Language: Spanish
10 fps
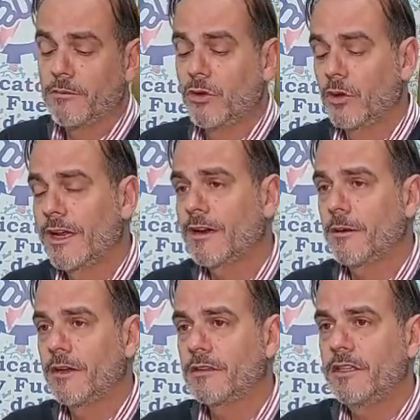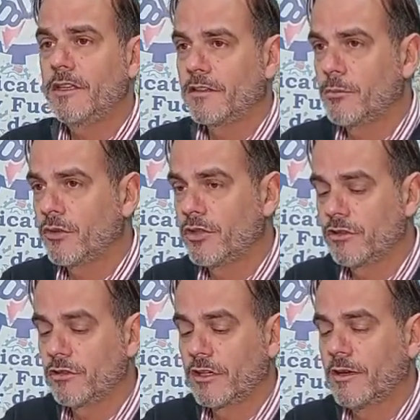lograr revertir ese
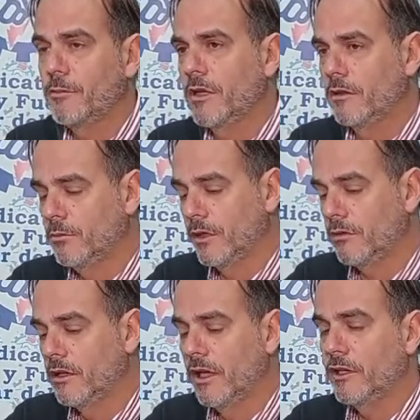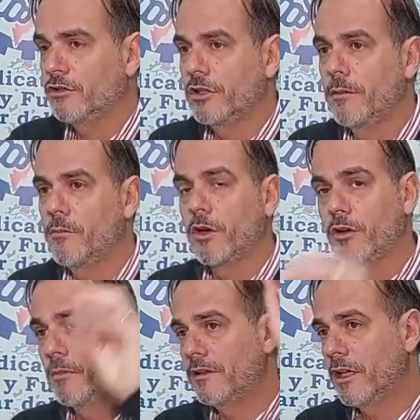proceso que, pero bueno, esto sabemos que
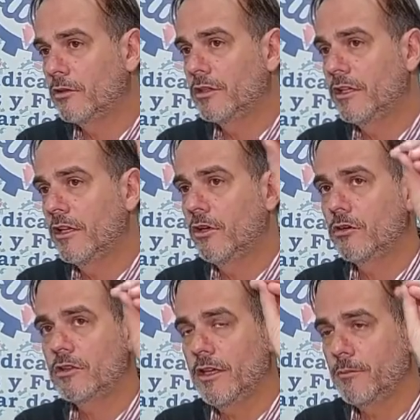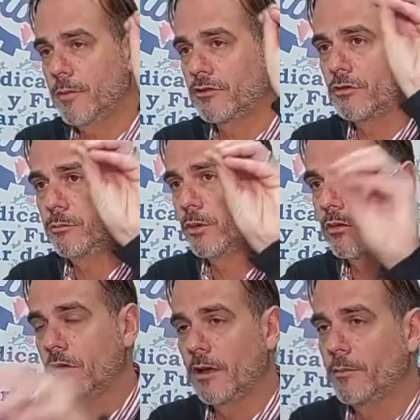lo mandaron desde el norte, pasó
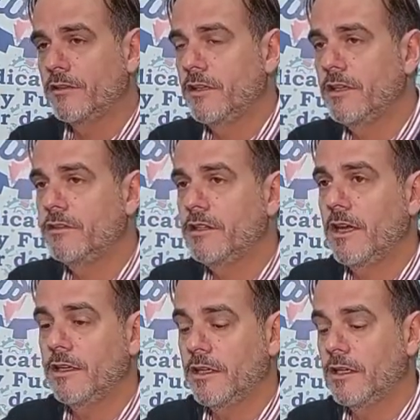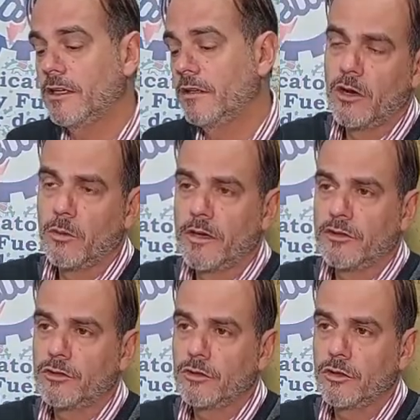por la presidencia y la
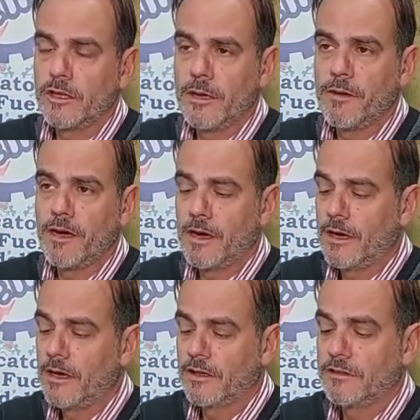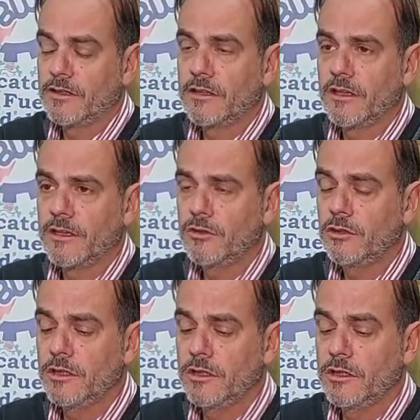gobernación no quedaba exenta de esto
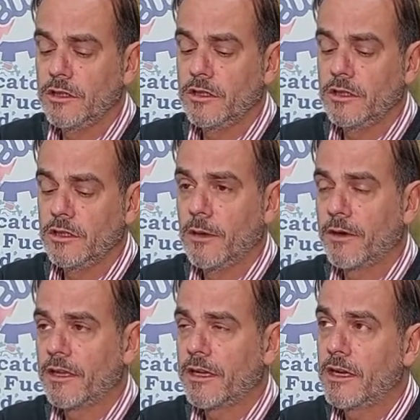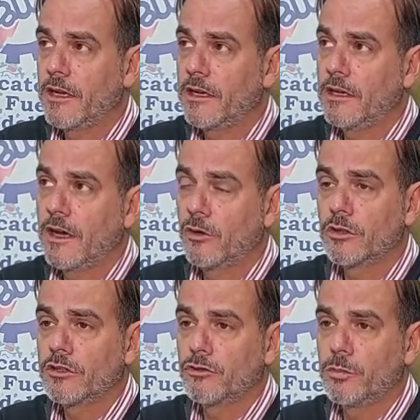y, la verdad que la,
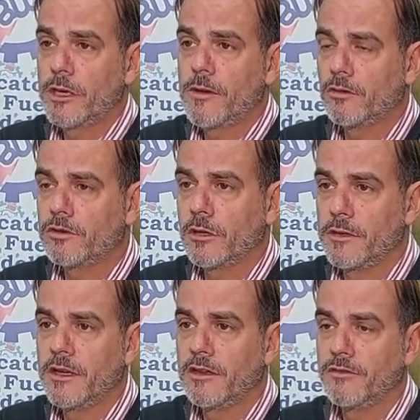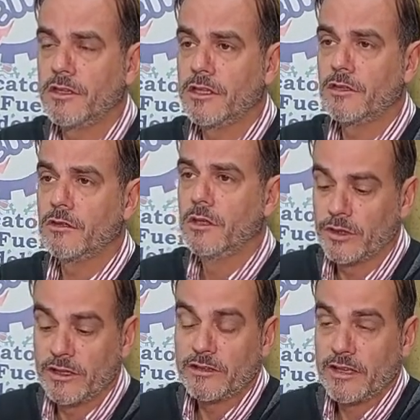Corte Suprema nos termina definiendo,
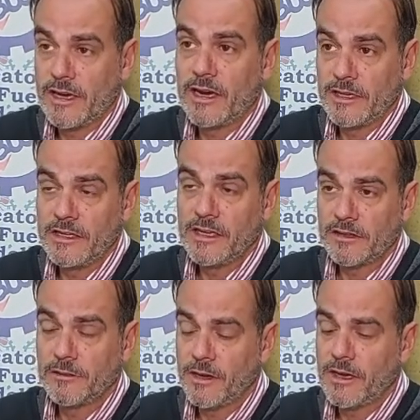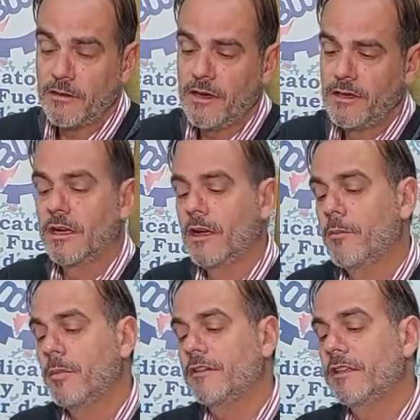porque esa era la línea que se bajaba, que la
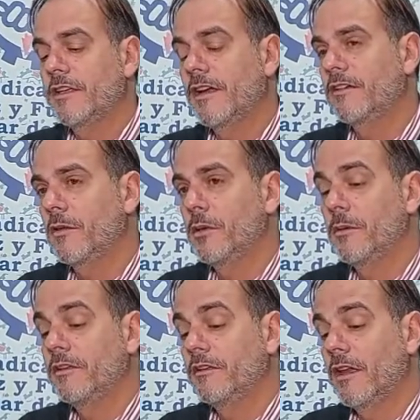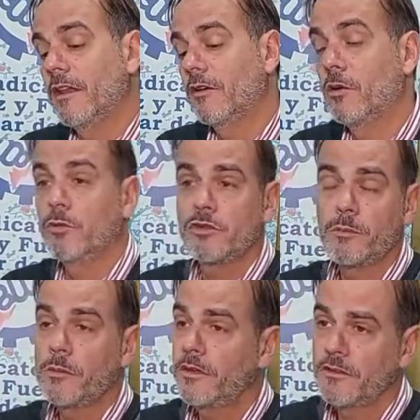empresa tenía que ser privatizada. ¿Cómo
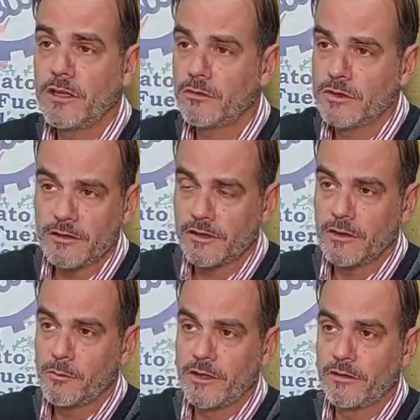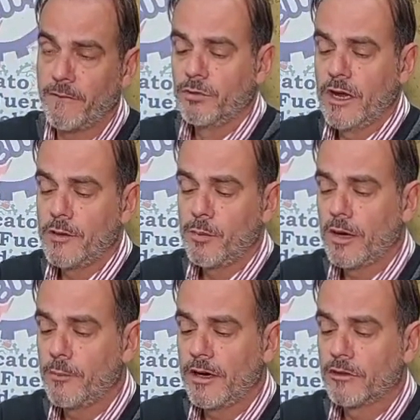se privatizaron tantas empresas? Fue una
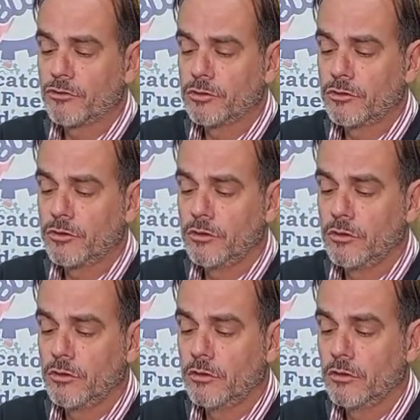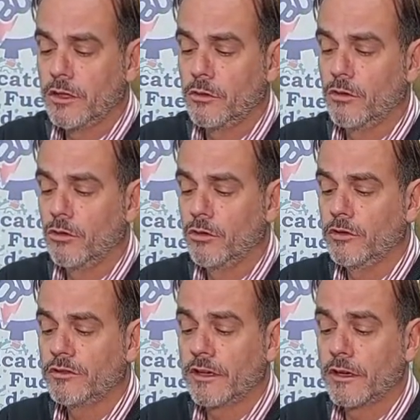época para nosotros que
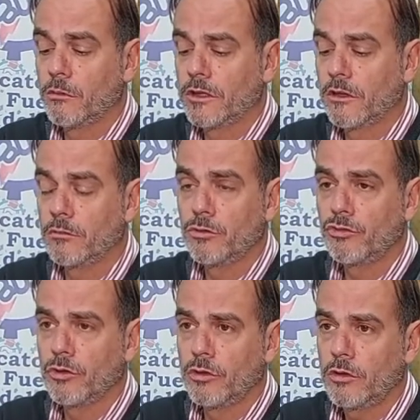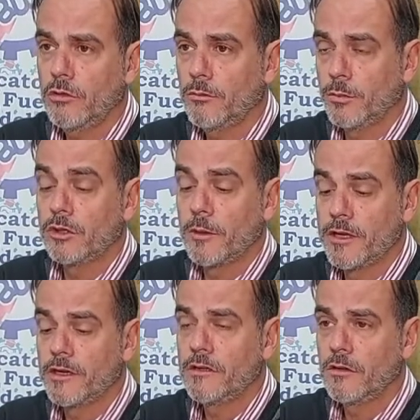hoy se recuerda con mucho dolor, pero
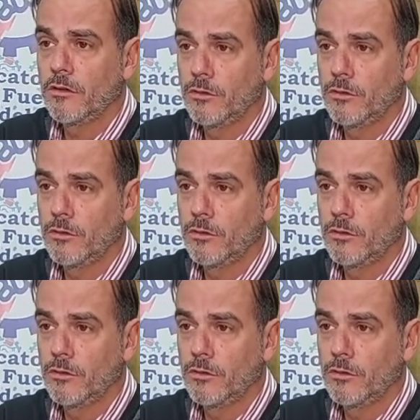también